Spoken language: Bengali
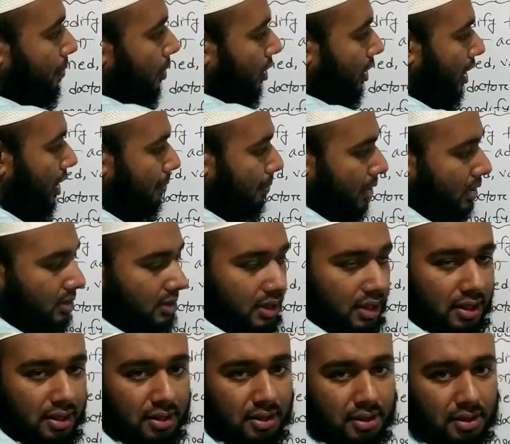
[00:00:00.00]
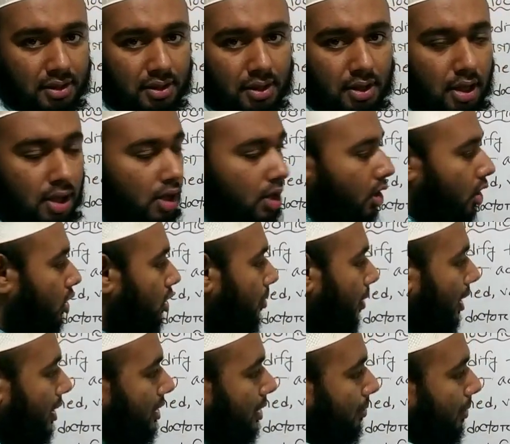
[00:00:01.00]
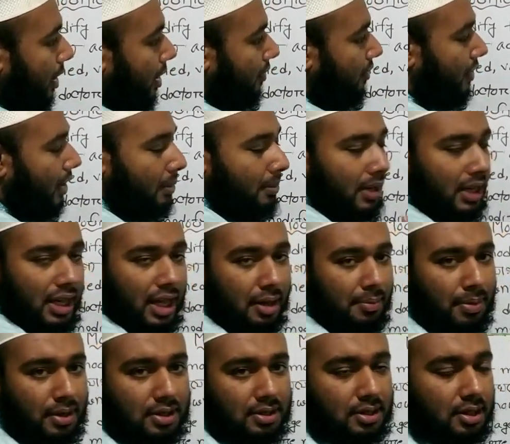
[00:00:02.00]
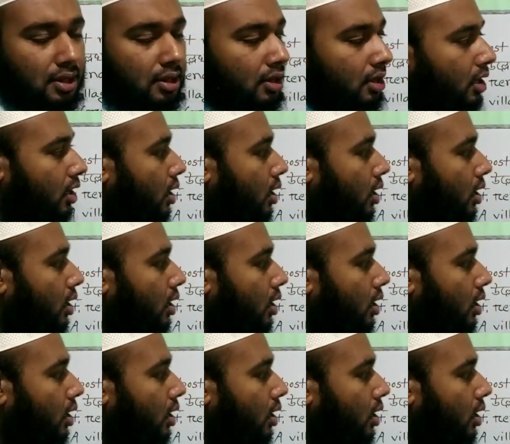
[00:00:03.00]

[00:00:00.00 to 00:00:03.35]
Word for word: ইম্পর্টেন্ট পার্সন অথবা ইজ এ ভেরি ফ্যামিলিয়ার পার্সন